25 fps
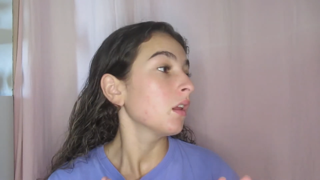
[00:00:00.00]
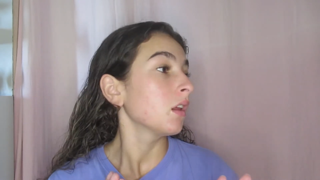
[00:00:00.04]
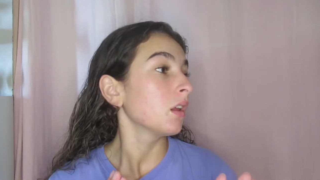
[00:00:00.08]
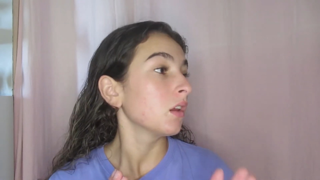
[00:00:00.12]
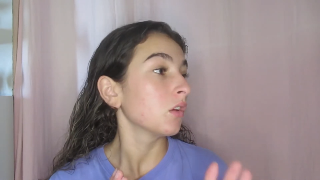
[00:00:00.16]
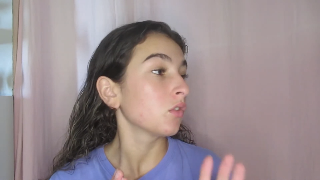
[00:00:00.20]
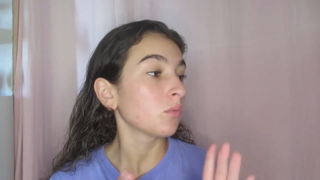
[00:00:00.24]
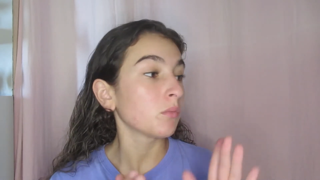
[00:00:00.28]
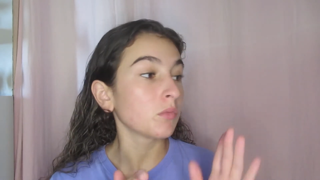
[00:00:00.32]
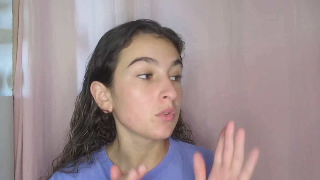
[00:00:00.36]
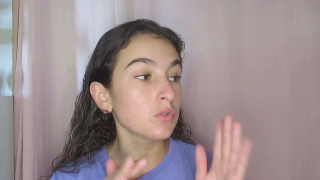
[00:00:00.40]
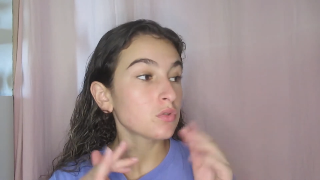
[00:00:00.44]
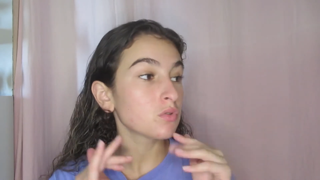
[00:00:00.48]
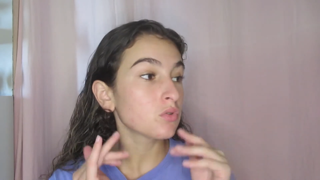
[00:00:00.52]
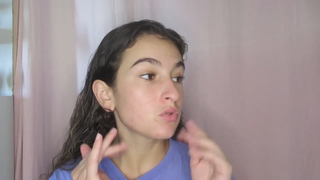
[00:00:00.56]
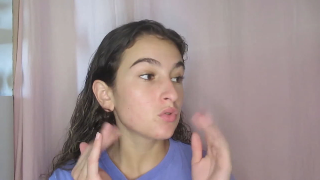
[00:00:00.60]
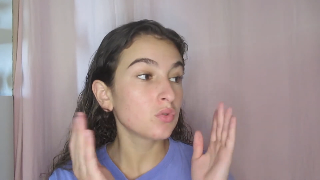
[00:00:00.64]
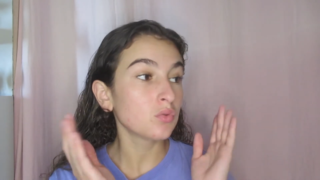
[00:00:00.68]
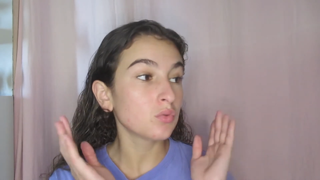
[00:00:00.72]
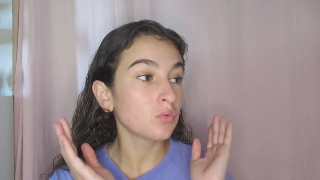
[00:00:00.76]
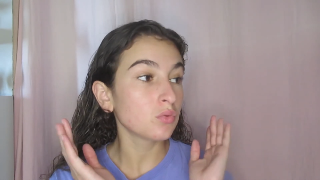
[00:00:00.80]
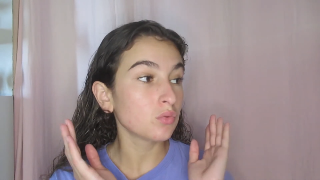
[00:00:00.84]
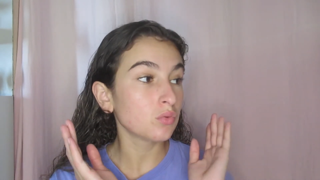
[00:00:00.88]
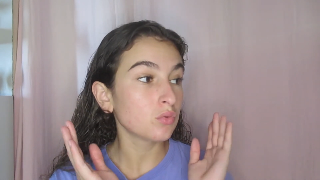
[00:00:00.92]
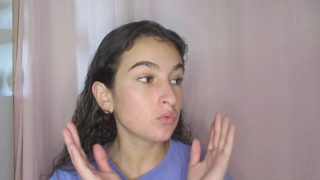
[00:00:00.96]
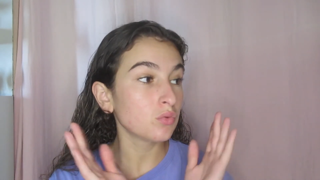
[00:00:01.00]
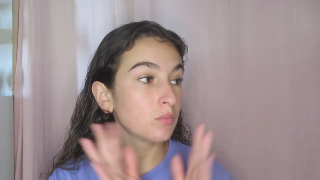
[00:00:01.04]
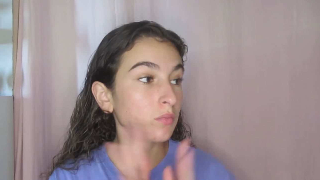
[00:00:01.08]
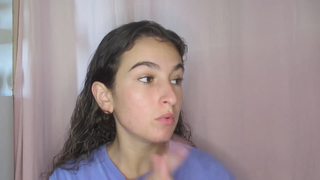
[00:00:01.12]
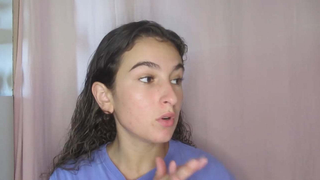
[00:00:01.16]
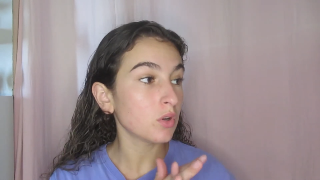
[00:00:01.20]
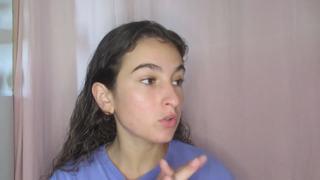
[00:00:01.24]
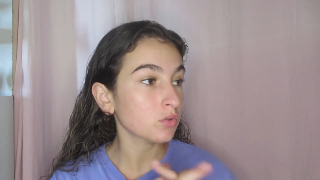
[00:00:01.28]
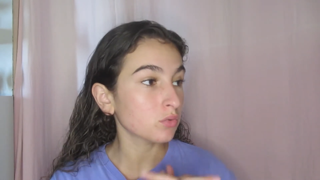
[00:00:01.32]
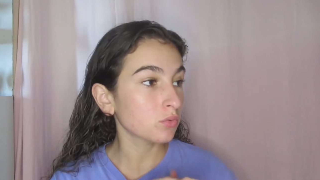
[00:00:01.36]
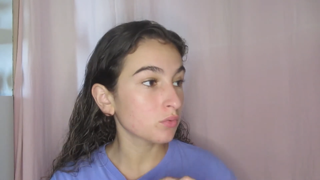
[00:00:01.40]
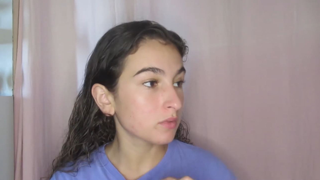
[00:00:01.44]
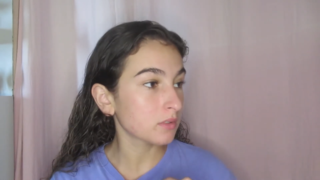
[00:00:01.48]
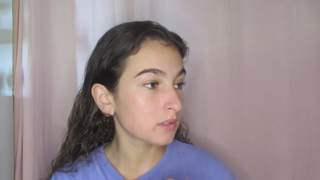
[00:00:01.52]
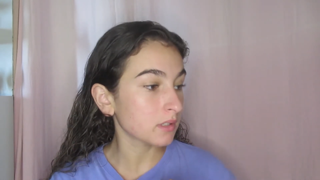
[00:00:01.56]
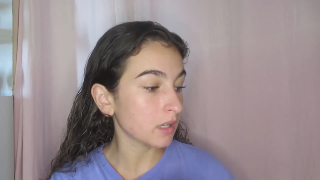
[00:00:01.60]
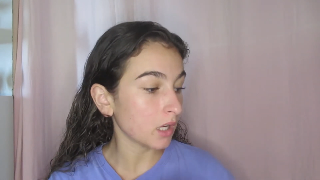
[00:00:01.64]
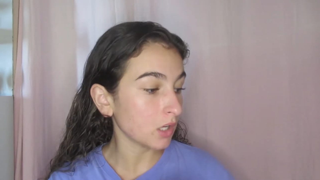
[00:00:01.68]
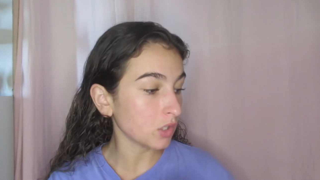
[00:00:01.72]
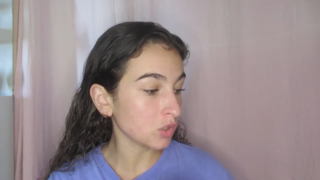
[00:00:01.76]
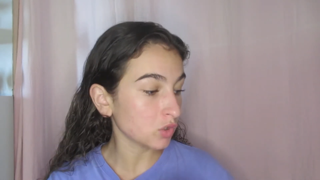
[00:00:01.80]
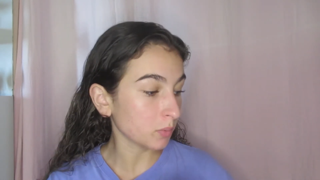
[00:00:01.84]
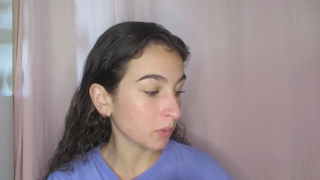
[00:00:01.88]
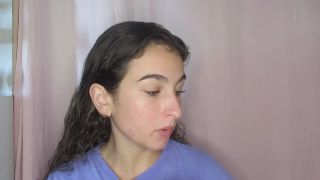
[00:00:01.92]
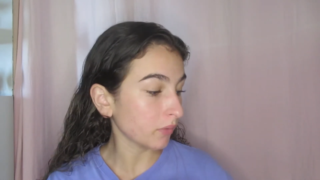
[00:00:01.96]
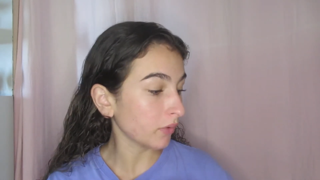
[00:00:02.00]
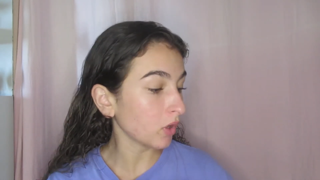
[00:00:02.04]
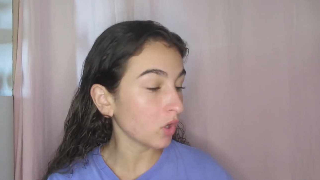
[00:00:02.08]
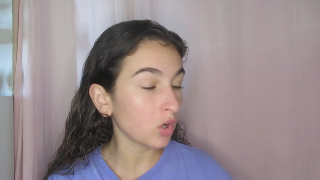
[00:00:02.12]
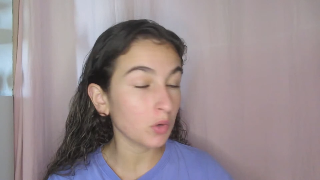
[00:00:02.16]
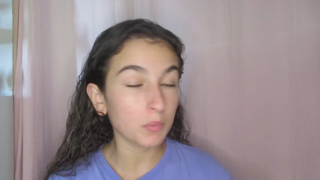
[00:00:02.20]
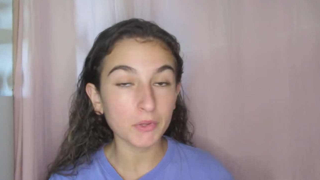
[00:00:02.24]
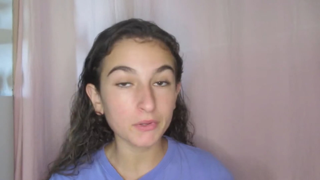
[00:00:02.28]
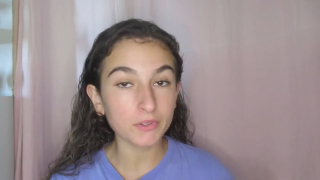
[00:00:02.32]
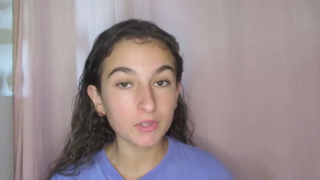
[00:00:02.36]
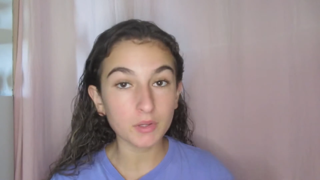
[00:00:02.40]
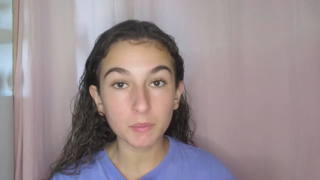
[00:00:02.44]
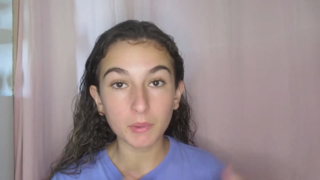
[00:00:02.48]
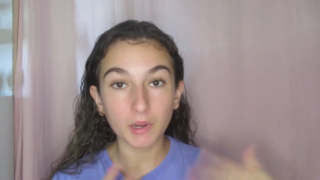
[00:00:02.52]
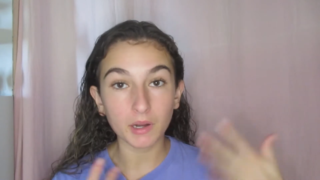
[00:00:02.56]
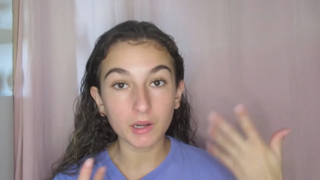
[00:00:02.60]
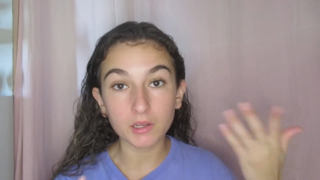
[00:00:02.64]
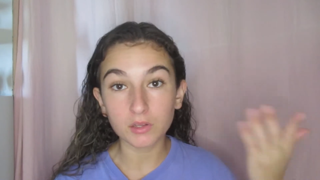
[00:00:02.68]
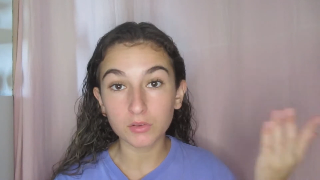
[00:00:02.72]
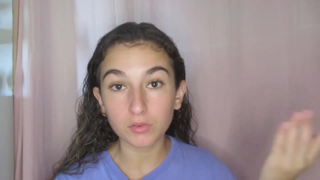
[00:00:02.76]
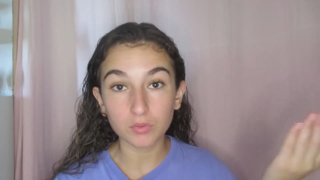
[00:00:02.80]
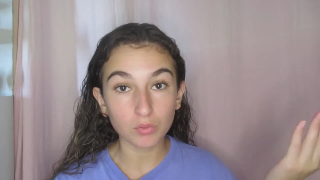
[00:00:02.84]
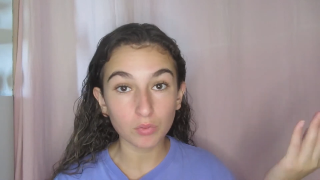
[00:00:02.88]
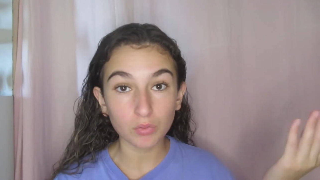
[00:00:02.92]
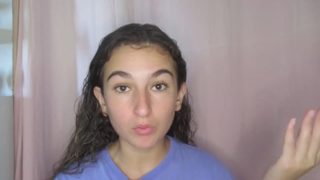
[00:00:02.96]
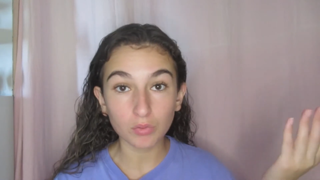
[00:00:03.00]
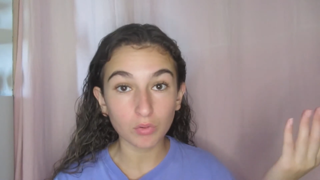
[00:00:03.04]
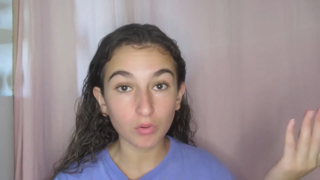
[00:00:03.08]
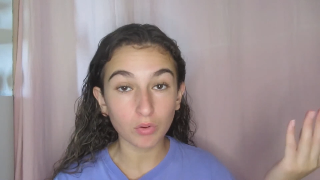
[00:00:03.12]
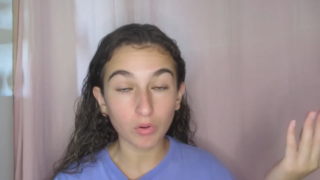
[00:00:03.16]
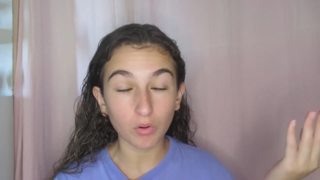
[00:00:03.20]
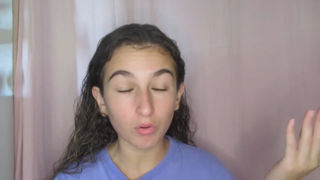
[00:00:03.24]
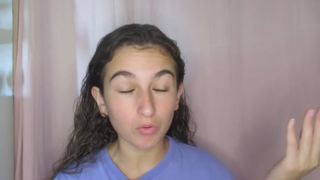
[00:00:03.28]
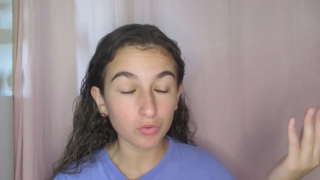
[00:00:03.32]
et je mets juste du, du, blush tout ça je préfère commencer par les yeux euh,